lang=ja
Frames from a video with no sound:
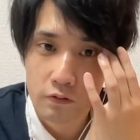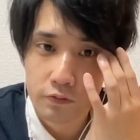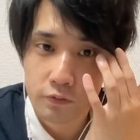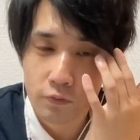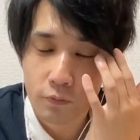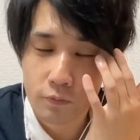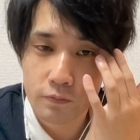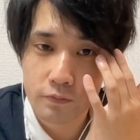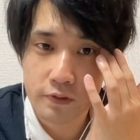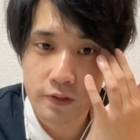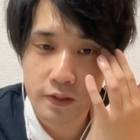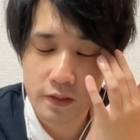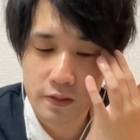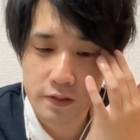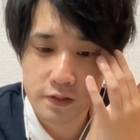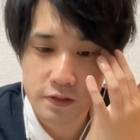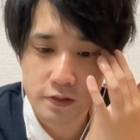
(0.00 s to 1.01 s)
曲
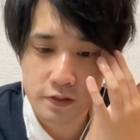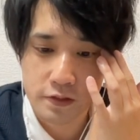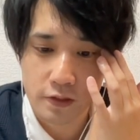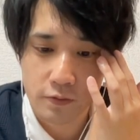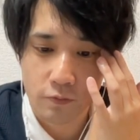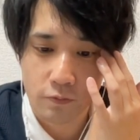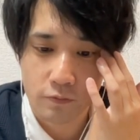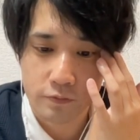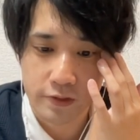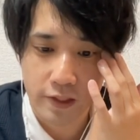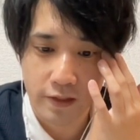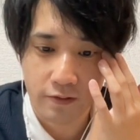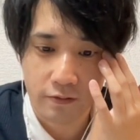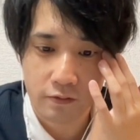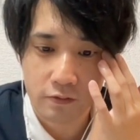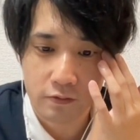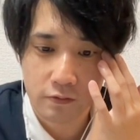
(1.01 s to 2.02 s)
芸師でよくね。
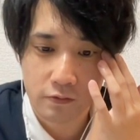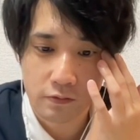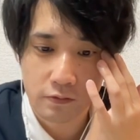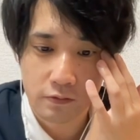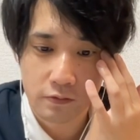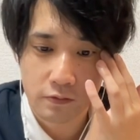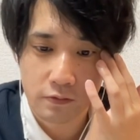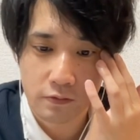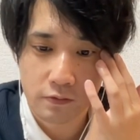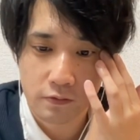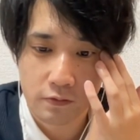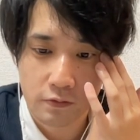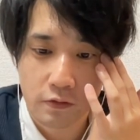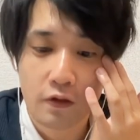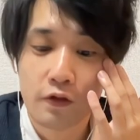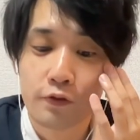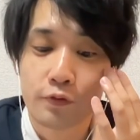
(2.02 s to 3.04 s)

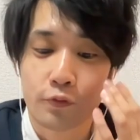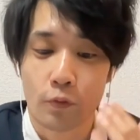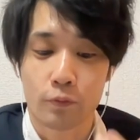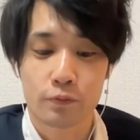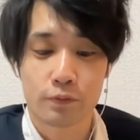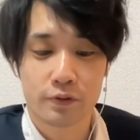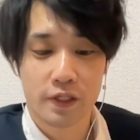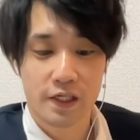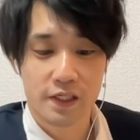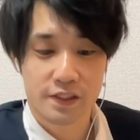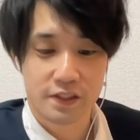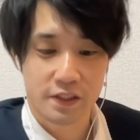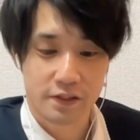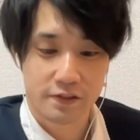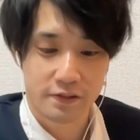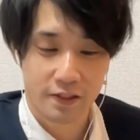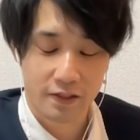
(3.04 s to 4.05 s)
曲芸師
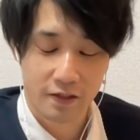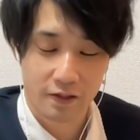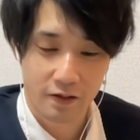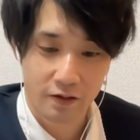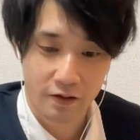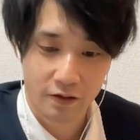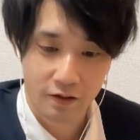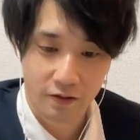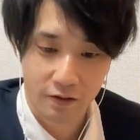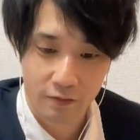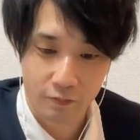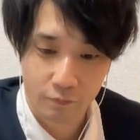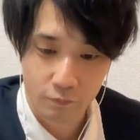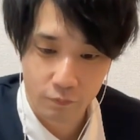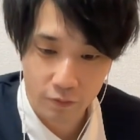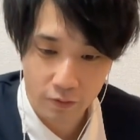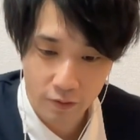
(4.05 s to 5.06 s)
ですね。はいはいはい。
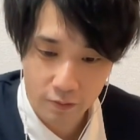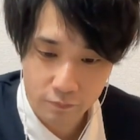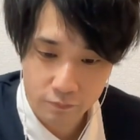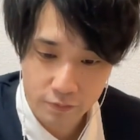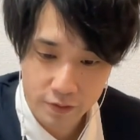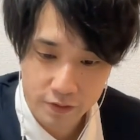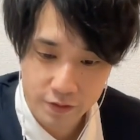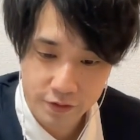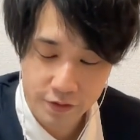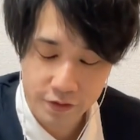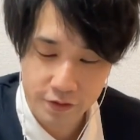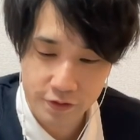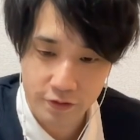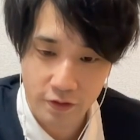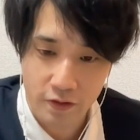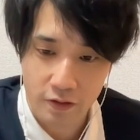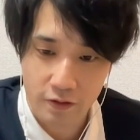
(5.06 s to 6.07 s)
うわ嬉しい
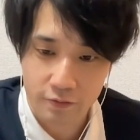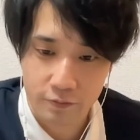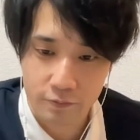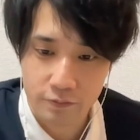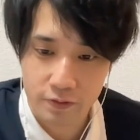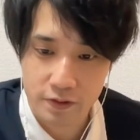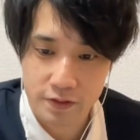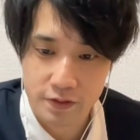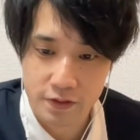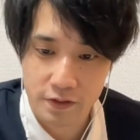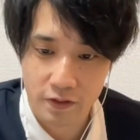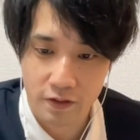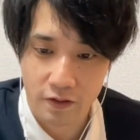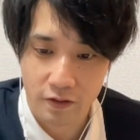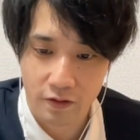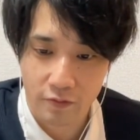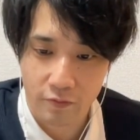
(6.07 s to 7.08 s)
な曲芸師。は